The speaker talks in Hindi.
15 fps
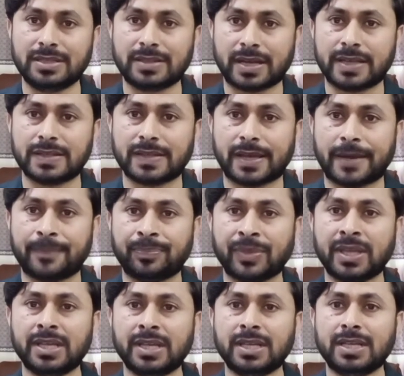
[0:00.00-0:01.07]
साइंस है
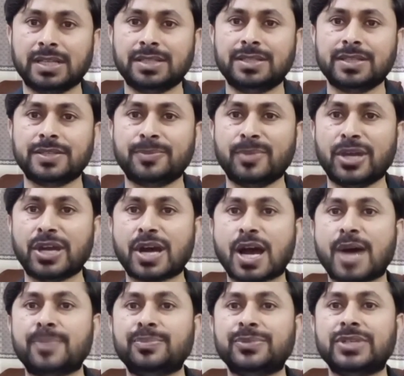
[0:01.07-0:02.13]
जिसमें
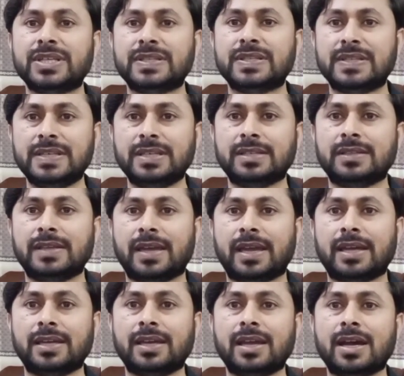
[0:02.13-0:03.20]
हम ये सीखते
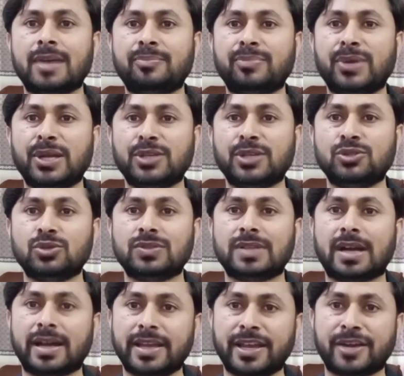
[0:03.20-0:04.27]
हैं कि अपने जो
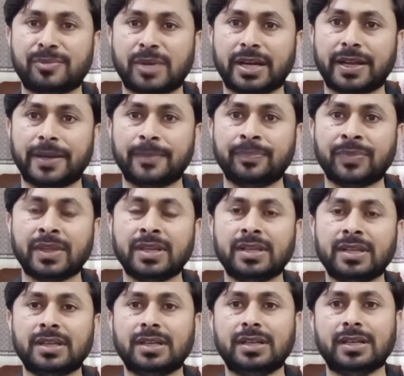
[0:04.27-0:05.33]
जराए हैं हमारे
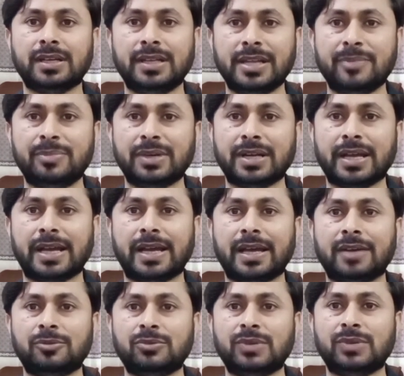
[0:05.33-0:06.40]
लेबर
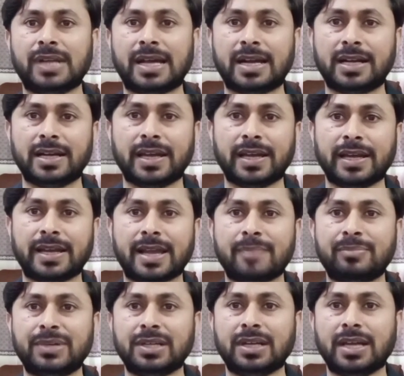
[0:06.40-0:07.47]
है लैंड है
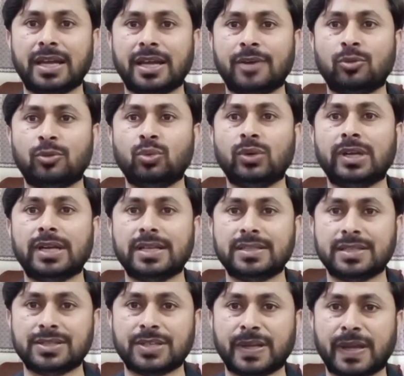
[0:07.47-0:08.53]
कैपिटल है
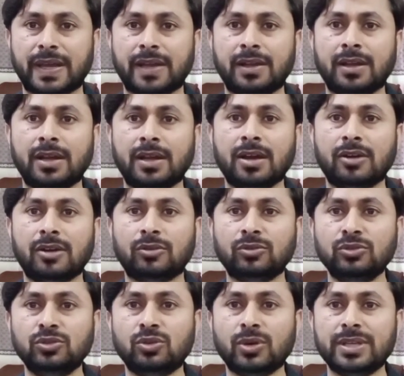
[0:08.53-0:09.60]
ऑर्गेनाइजेशन है
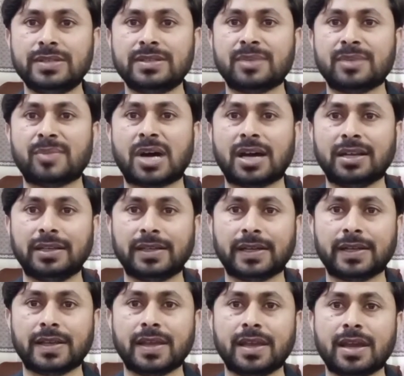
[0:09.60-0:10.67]
उनको इस्तेमाल
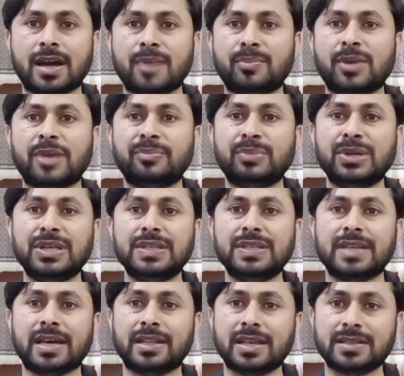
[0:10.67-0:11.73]
करके हम अपनी
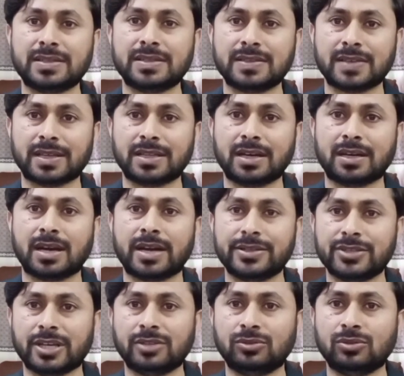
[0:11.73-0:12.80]
ज्यादा से ज्यादा
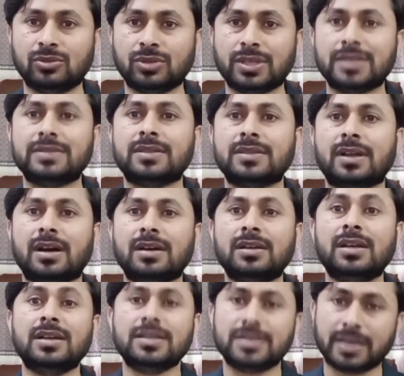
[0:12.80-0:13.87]
ख्वाहिशात को किस तरह
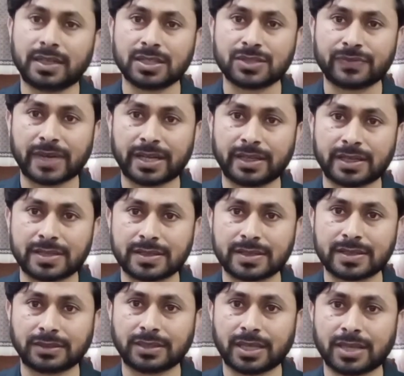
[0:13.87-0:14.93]
सेटिस्फाई कर
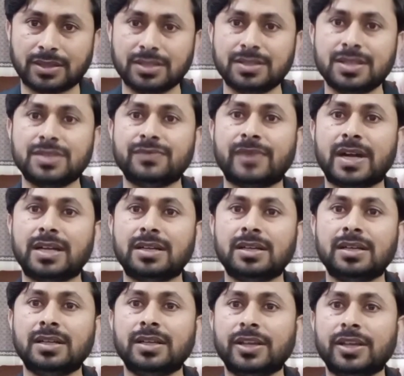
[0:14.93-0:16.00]
सकते हैं दिस इज वट
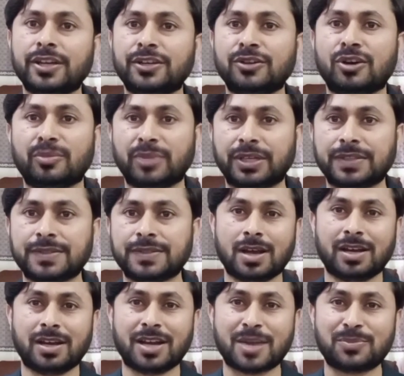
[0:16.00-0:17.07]
इकोनॉमिक्स
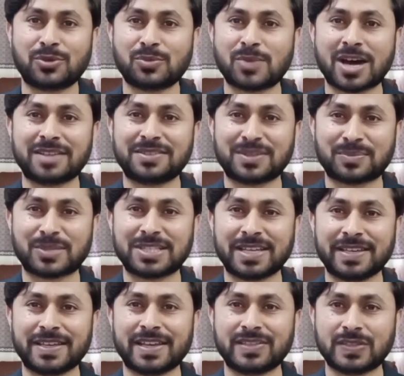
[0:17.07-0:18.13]
अगर आपको बात समझ
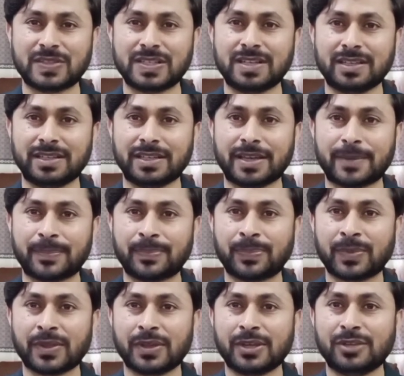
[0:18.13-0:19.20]
आई है अच्छी लगी है
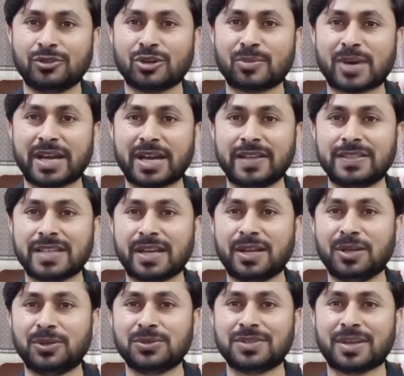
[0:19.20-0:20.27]
तो हमारे
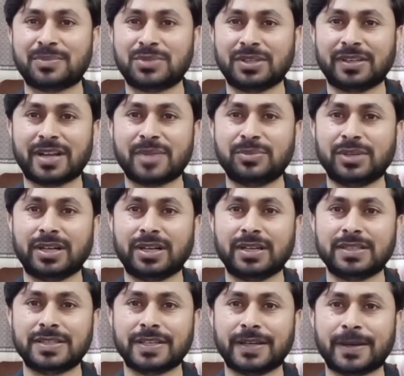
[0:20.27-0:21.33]
चैनल को सब्सक्राइब कर
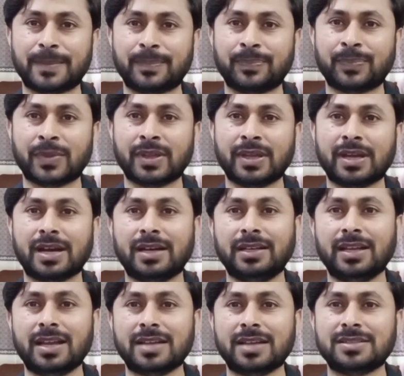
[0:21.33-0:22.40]
लीजिएगा
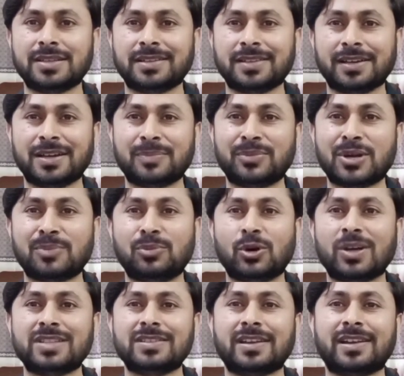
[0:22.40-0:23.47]
अगले लेक्चर तक अपना
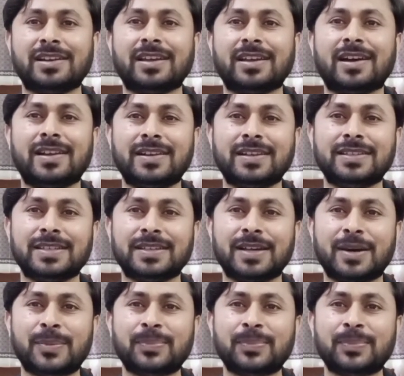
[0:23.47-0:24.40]
बहुत सारा ख्याल रखिएगा